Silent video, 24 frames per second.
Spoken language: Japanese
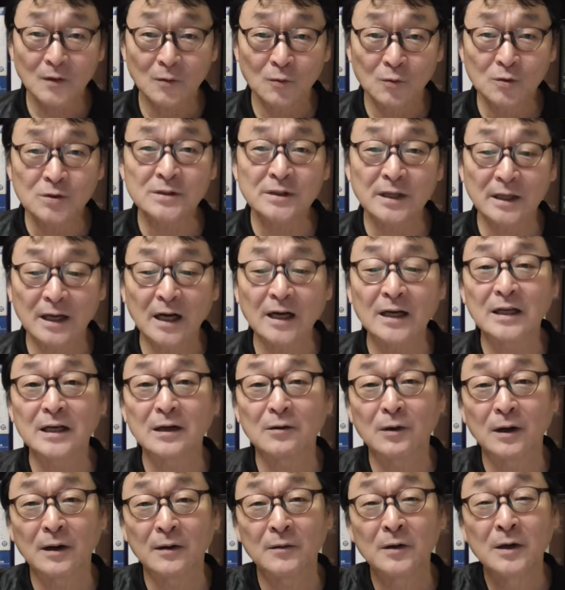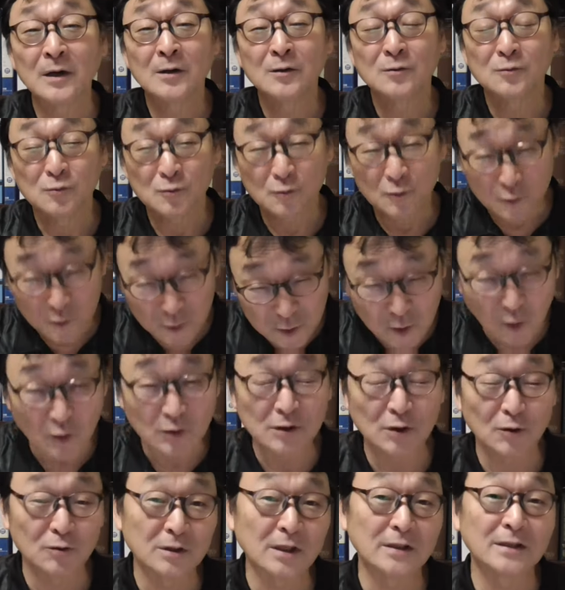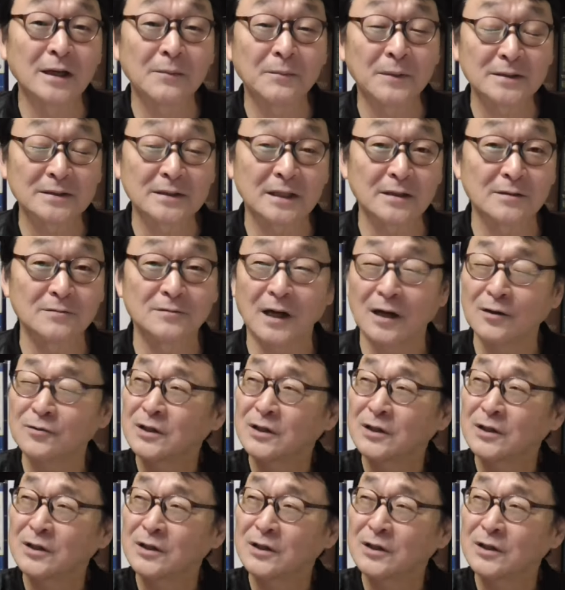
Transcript: そして彼らは嘘によって騙される。